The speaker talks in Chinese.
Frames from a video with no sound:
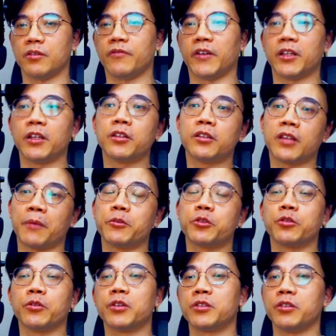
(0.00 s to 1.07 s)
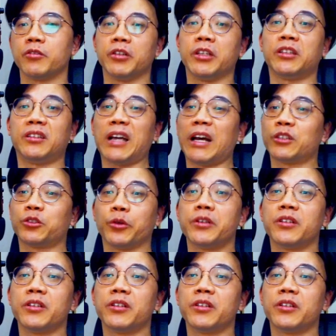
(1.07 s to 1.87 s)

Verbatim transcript: 反正他们说的是有一大堆